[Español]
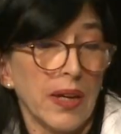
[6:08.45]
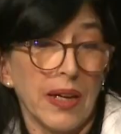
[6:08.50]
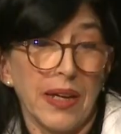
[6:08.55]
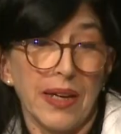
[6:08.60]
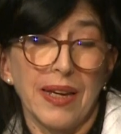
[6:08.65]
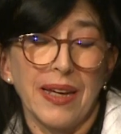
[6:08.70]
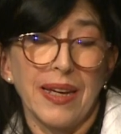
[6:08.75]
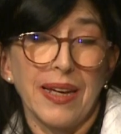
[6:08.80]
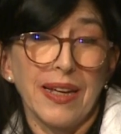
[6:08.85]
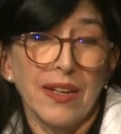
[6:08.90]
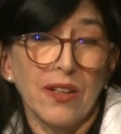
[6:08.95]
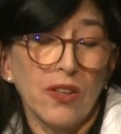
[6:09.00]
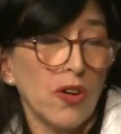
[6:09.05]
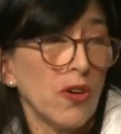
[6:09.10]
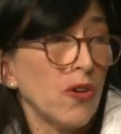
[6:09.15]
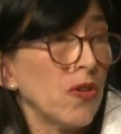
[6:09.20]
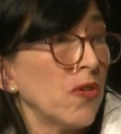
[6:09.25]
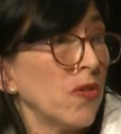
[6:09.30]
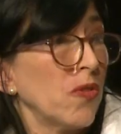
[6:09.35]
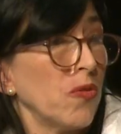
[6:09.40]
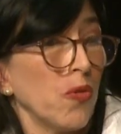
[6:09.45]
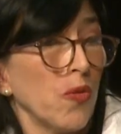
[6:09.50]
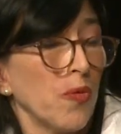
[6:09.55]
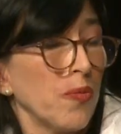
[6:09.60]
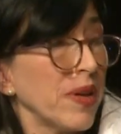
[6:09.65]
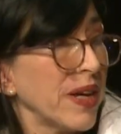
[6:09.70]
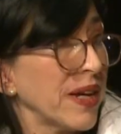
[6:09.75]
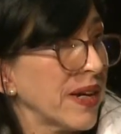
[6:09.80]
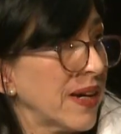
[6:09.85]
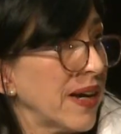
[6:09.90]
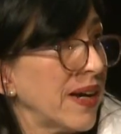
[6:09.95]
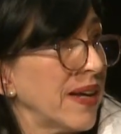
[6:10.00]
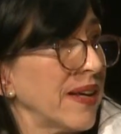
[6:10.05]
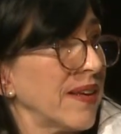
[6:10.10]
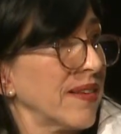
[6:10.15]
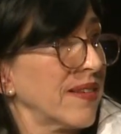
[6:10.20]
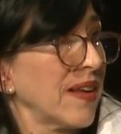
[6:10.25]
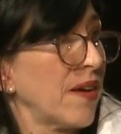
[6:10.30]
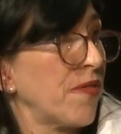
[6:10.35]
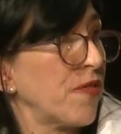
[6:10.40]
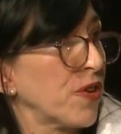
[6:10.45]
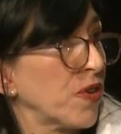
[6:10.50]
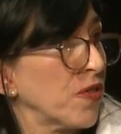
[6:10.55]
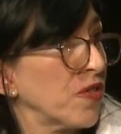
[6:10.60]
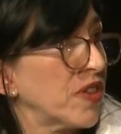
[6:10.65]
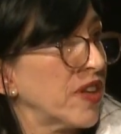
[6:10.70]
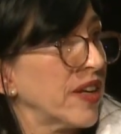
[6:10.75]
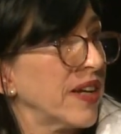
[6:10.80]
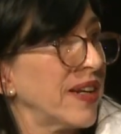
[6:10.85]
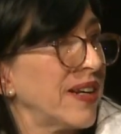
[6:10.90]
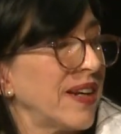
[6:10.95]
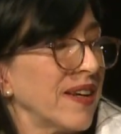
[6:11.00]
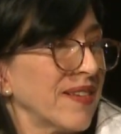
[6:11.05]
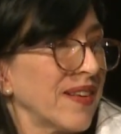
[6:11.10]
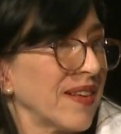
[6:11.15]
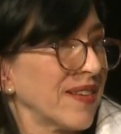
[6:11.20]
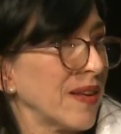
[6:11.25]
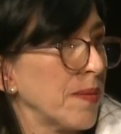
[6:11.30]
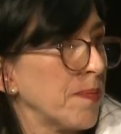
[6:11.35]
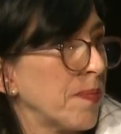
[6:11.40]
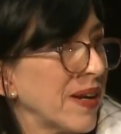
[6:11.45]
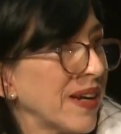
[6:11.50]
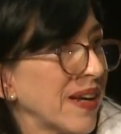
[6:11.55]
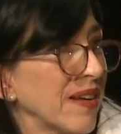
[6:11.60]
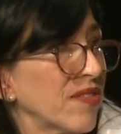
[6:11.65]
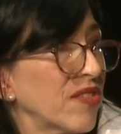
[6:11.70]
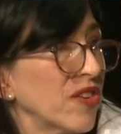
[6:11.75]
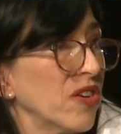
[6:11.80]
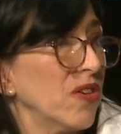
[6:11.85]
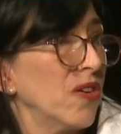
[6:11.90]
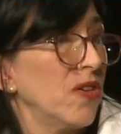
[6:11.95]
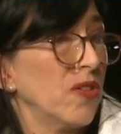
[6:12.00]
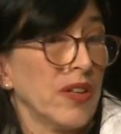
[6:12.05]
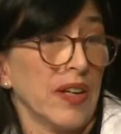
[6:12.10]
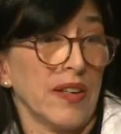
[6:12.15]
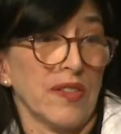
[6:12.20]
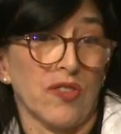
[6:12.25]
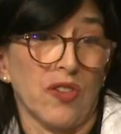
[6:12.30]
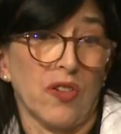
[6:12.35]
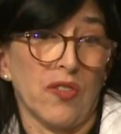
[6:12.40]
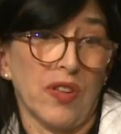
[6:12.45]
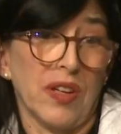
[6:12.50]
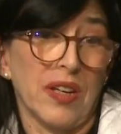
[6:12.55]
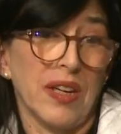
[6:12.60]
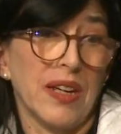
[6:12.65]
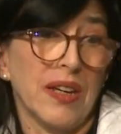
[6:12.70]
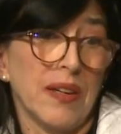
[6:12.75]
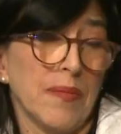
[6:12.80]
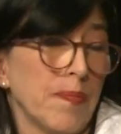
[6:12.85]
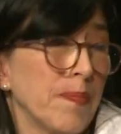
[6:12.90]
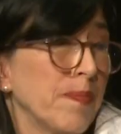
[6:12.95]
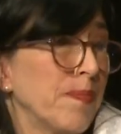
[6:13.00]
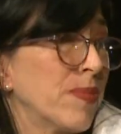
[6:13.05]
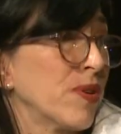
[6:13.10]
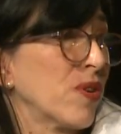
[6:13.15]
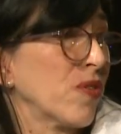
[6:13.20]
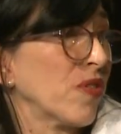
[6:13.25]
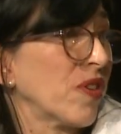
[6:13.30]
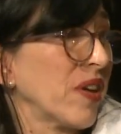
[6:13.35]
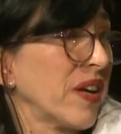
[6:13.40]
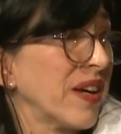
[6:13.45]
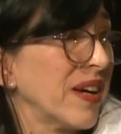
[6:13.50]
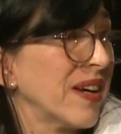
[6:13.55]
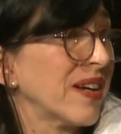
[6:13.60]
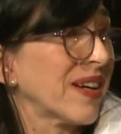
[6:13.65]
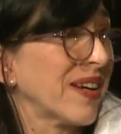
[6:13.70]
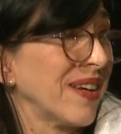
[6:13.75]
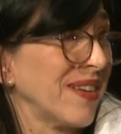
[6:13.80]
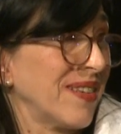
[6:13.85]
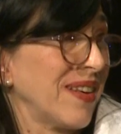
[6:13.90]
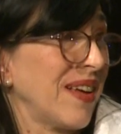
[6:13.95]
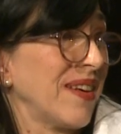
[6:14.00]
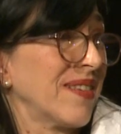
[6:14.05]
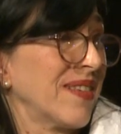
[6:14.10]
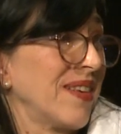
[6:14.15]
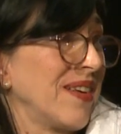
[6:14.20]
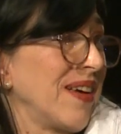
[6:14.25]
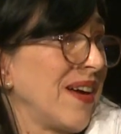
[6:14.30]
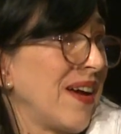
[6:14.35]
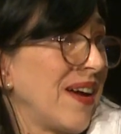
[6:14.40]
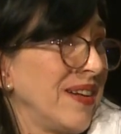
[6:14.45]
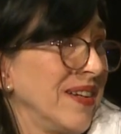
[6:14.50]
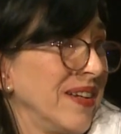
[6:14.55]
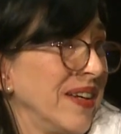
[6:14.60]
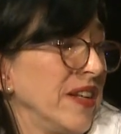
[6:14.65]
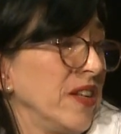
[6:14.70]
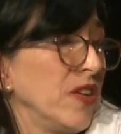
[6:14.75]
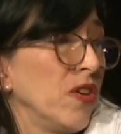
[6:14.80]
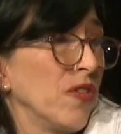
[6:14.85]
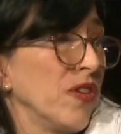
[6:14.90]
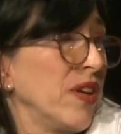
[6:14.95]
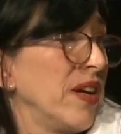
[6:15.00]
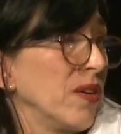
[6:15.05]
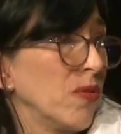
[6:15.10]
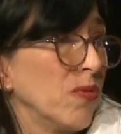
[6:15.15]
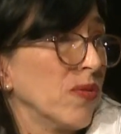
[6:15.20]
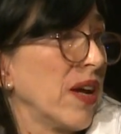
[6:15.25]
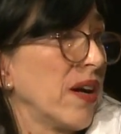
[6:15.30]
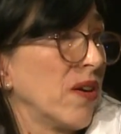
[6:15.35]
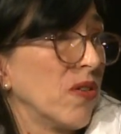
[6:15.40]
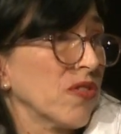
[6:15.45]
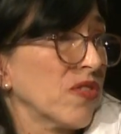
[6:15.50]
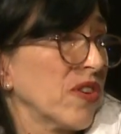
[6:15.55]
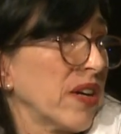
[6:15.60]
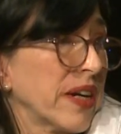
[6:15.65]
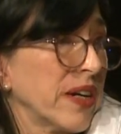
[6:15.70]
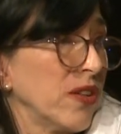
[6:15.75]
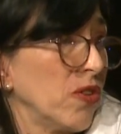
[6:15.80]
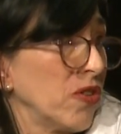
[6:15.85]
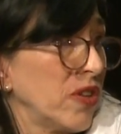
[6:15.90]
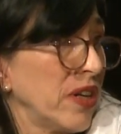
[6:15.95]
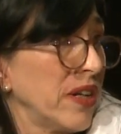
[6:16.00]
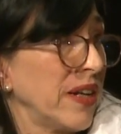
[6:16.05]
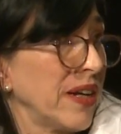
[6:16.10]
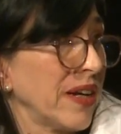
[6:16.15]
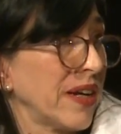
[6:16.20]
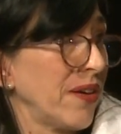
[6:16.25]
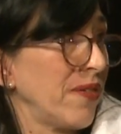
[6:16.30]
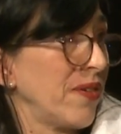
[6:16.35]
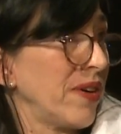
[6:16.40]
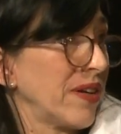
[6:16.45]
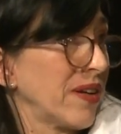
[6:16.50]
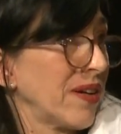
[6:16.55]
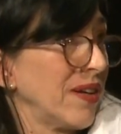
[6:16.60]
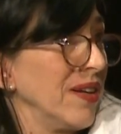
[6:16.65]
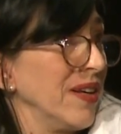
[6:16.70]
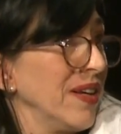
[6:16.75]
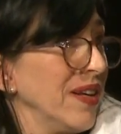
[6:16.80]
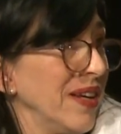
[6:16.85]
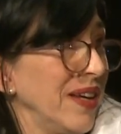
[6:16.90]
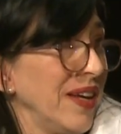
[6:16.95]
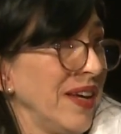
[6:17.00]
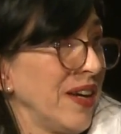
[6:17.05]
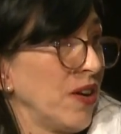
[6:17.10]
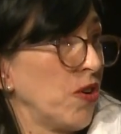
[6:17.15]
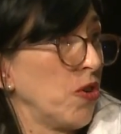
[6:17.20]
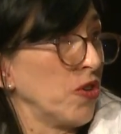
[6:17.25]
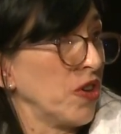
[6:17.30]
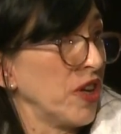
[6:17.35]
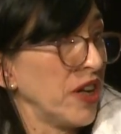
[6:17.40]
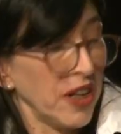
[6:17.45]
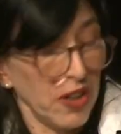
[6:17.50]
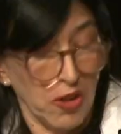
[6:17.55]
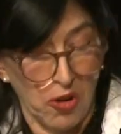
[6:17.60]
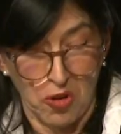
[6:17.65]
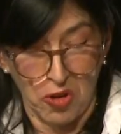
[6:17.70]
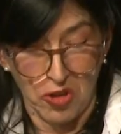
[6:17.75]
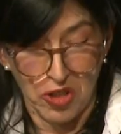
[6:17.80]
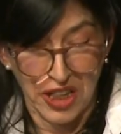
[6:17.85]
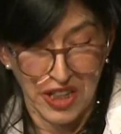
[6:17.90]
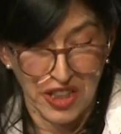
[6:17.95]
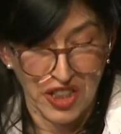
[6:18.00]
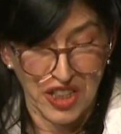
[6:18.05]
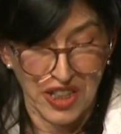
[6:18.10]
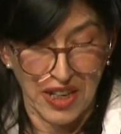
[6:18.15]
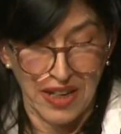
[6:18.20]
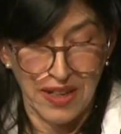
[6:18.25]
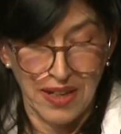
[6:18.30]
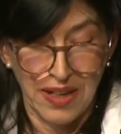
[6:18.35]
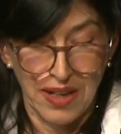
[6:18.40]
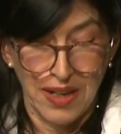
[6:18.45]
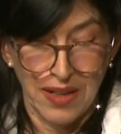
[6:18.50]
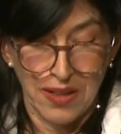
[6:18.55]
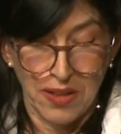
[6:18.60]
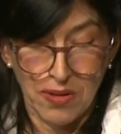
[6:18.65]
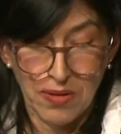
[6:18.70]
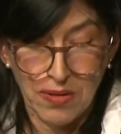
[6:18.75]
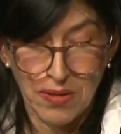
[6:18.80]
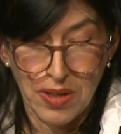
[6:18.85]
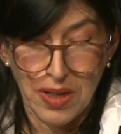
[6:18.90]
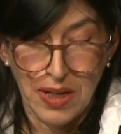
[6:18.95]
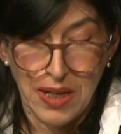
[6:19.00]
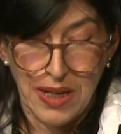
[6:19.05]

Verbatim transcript: Eh, y no ubica esa frontera, esa separación, eso de proteger quizás al niño de algunas cosas que no tienen que ver eh, con él o con ella, ¿no?